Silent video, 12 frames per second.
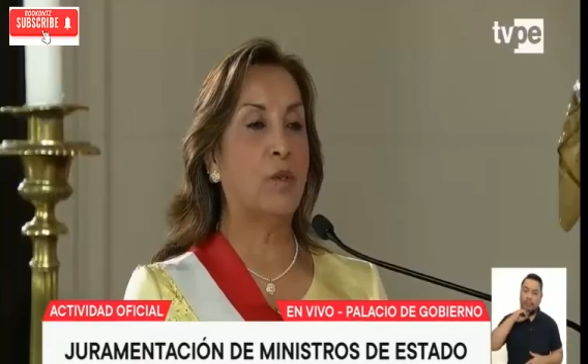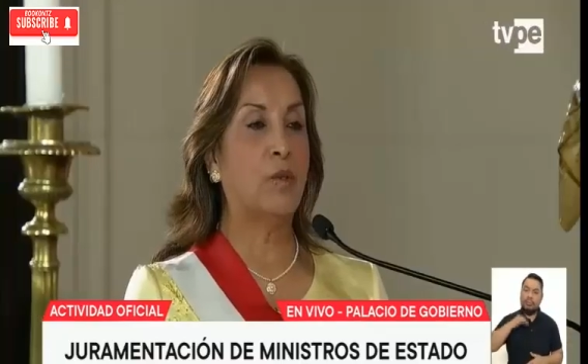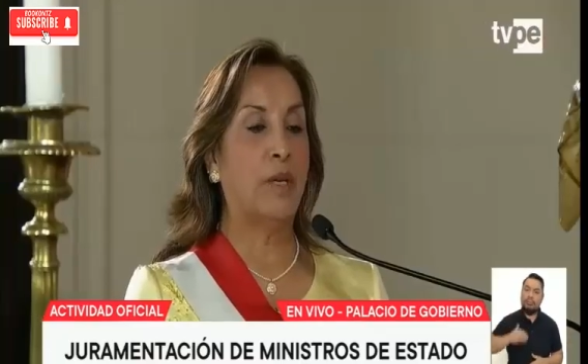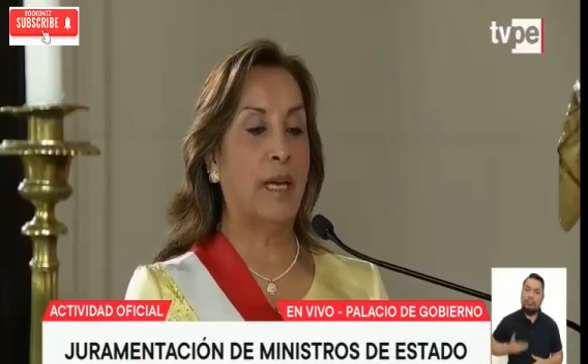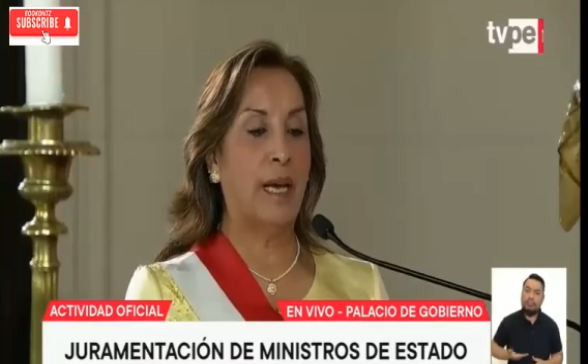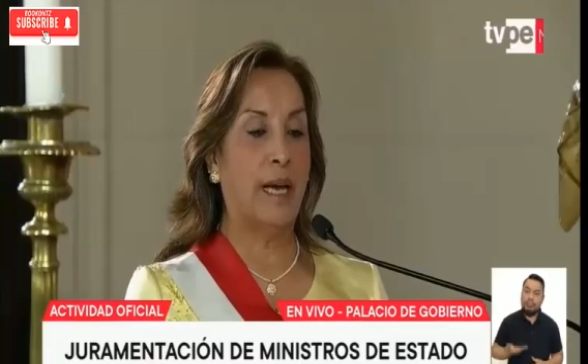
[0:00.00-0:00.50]

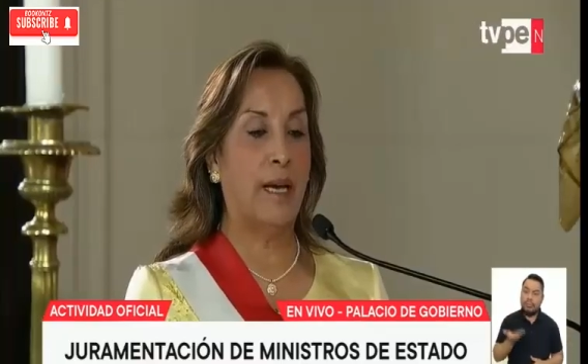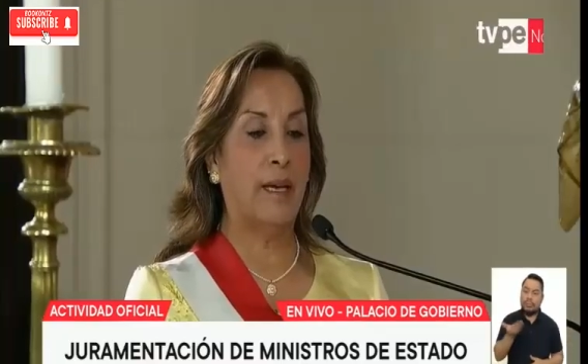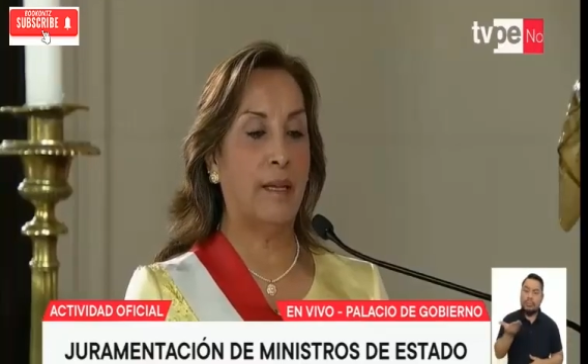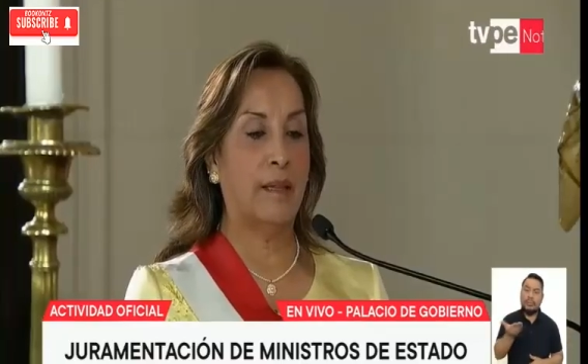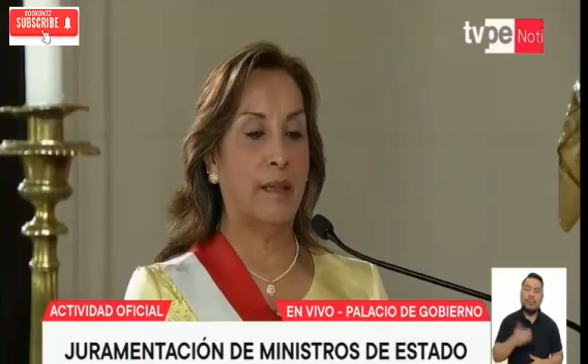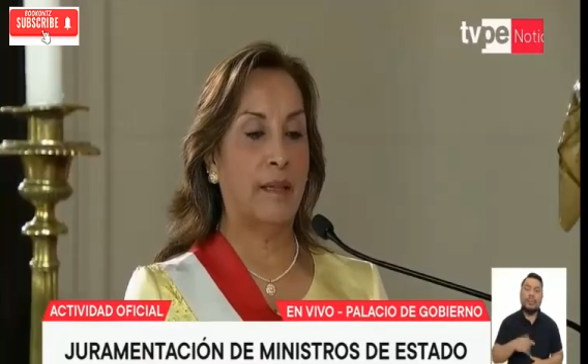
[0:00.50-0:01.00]

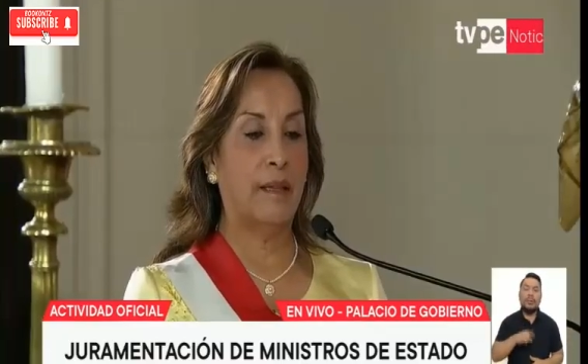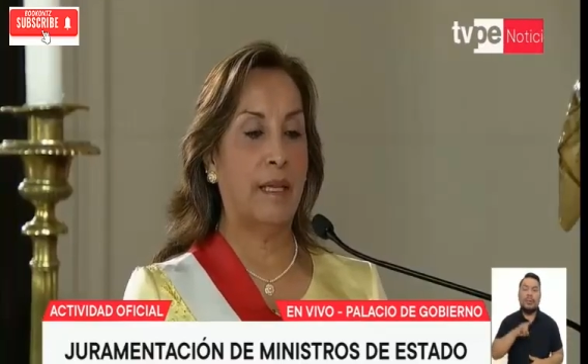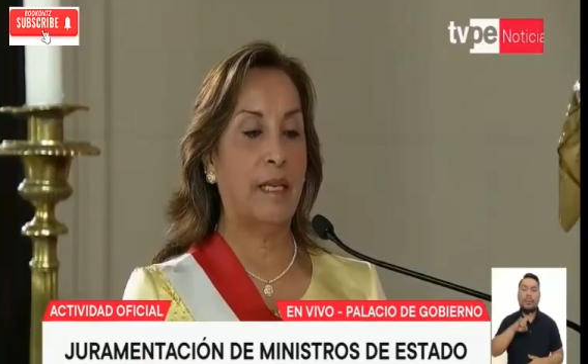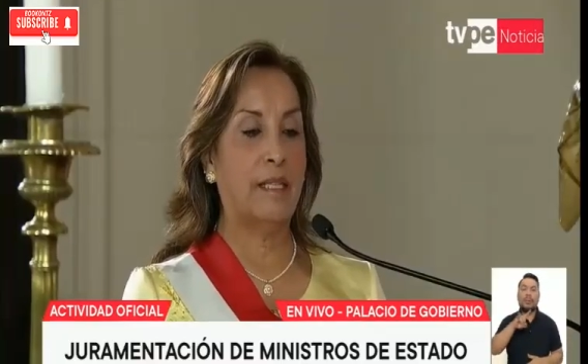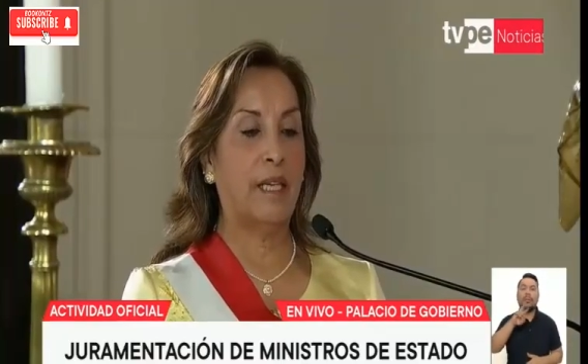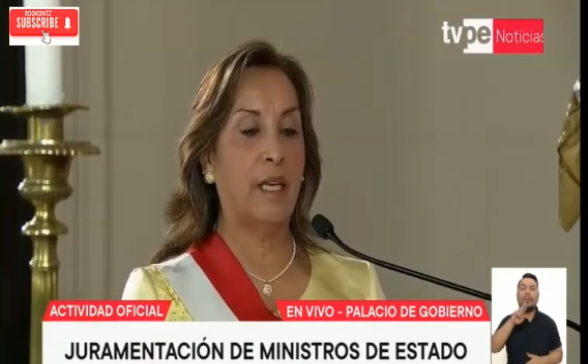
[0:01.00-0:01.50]
Úrsula
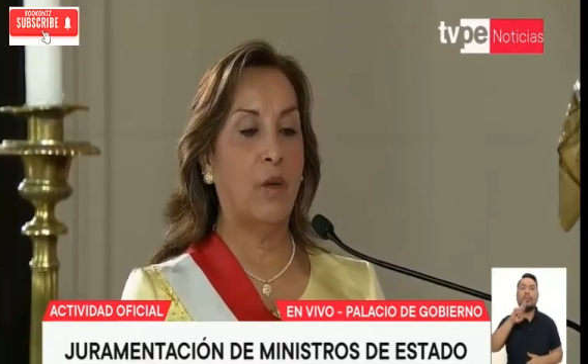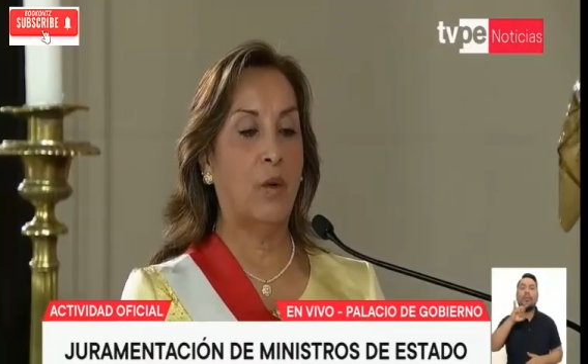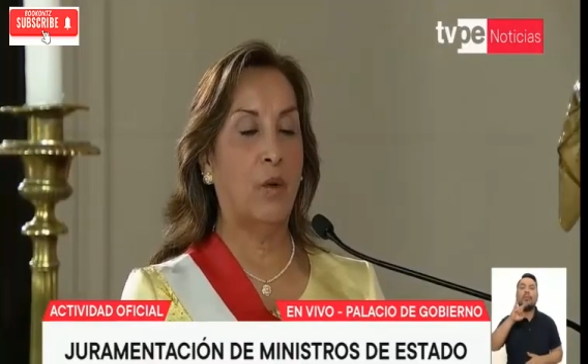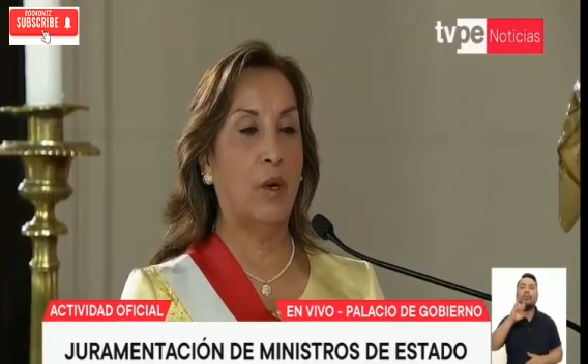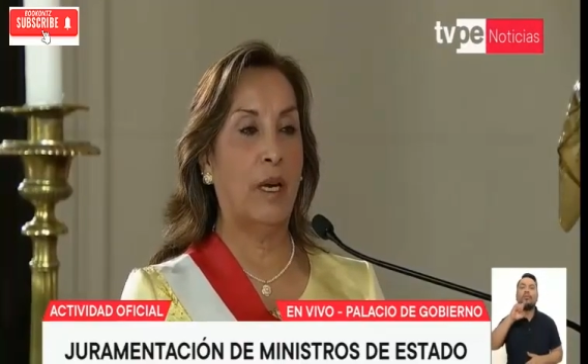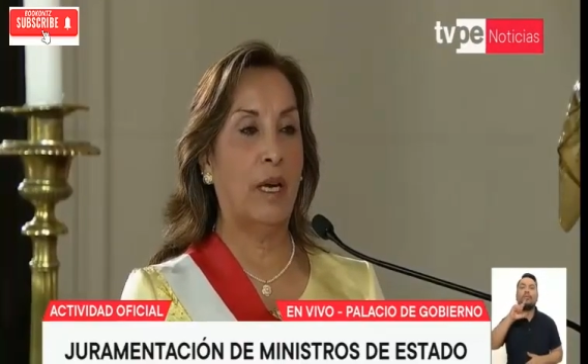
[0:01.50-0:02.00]
de
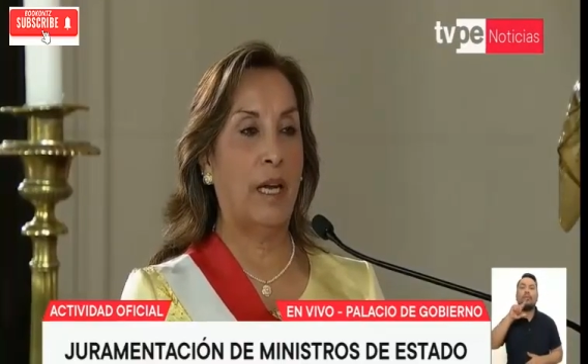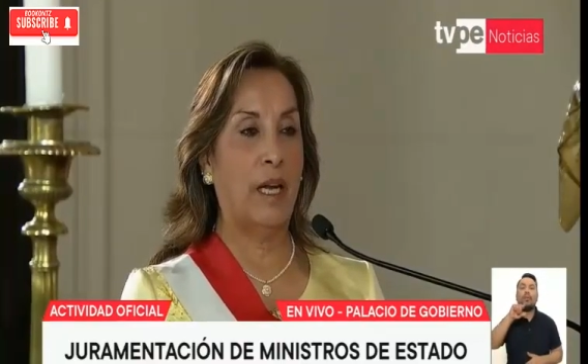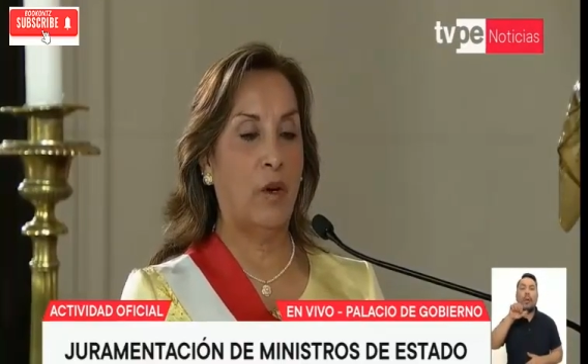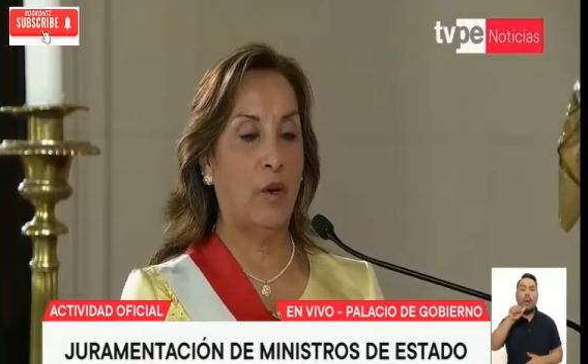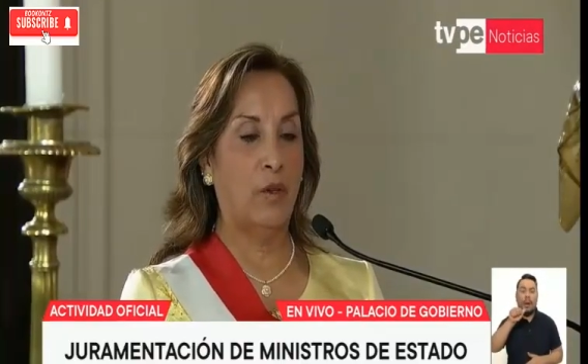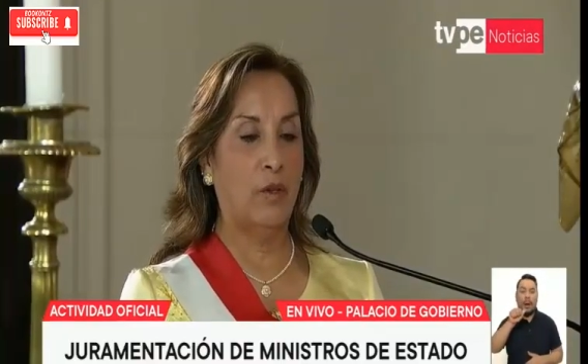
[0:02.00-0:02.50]
Silú
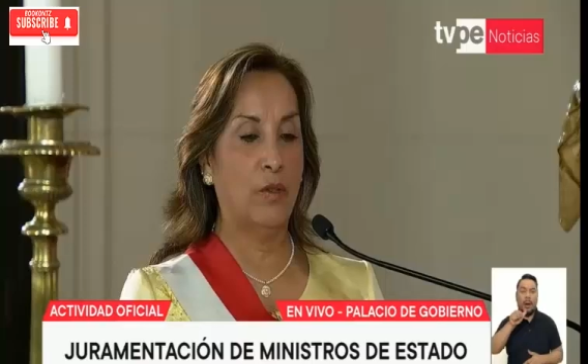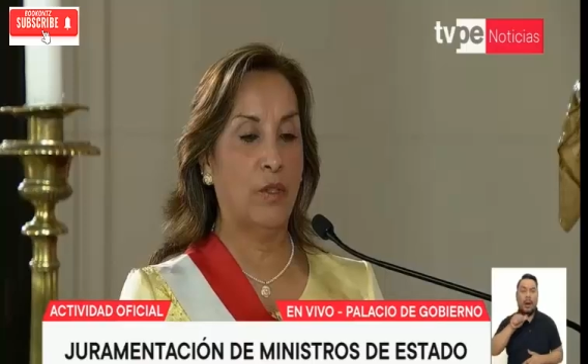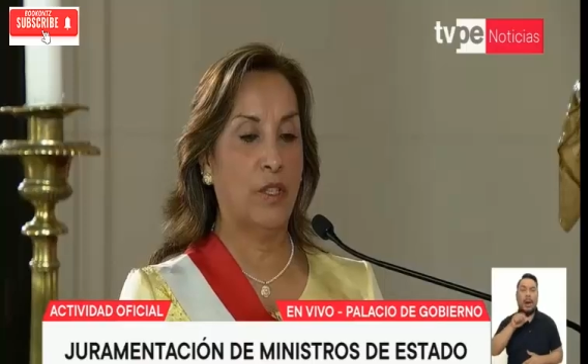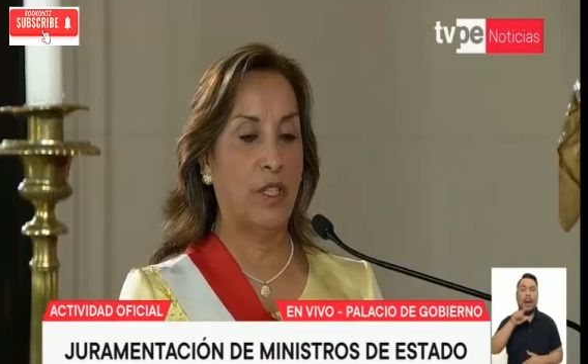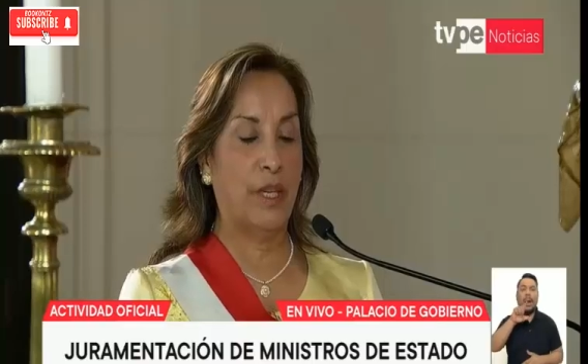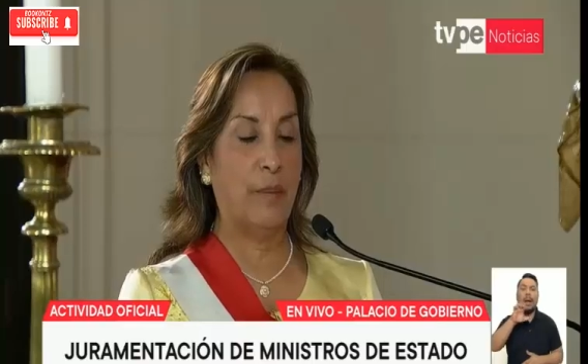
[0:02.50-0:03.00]

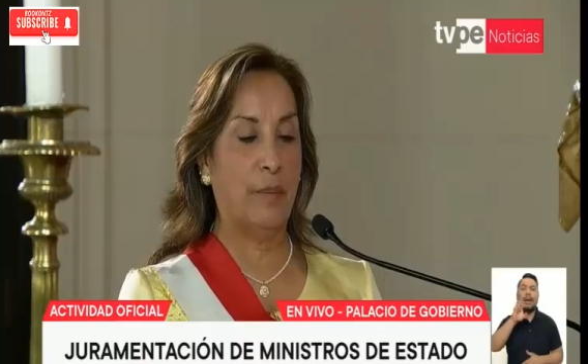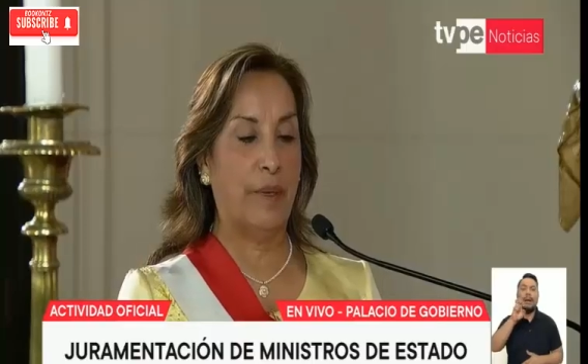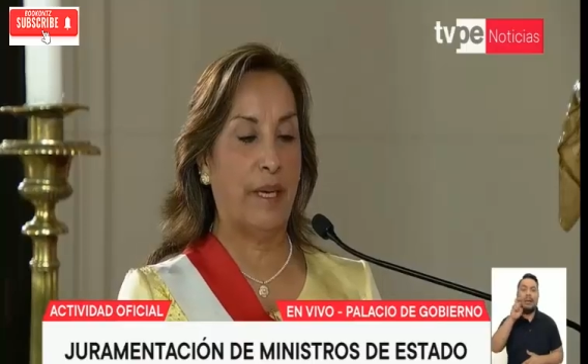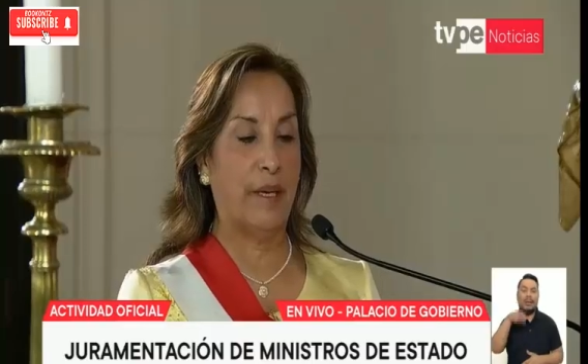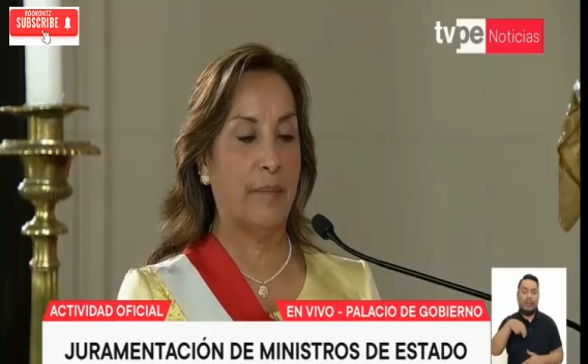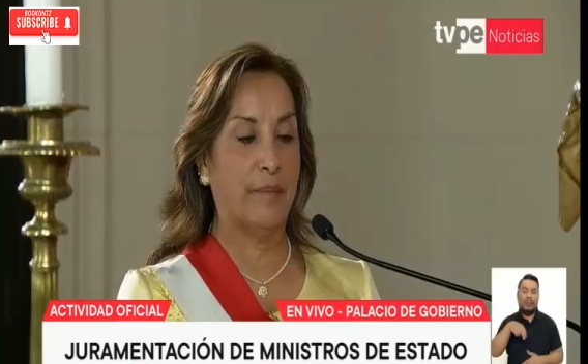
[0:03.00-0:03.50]
León
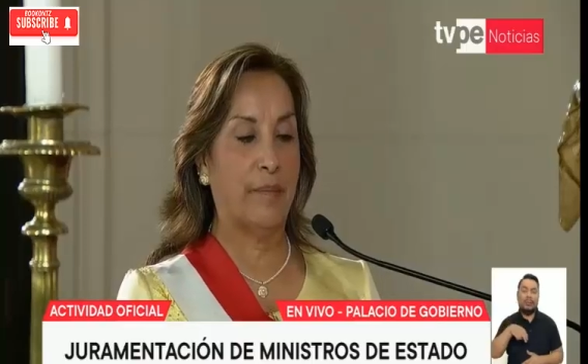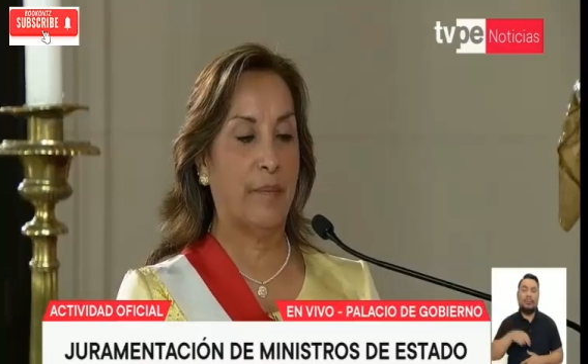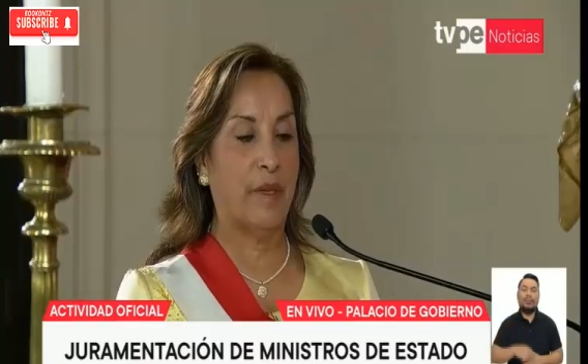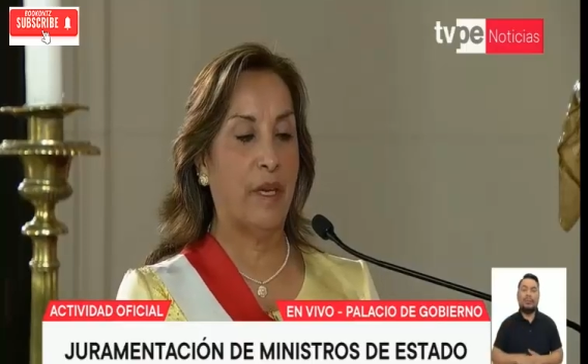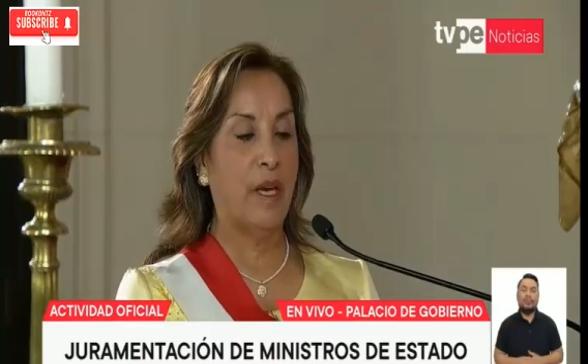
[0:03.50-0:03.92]
Chempén.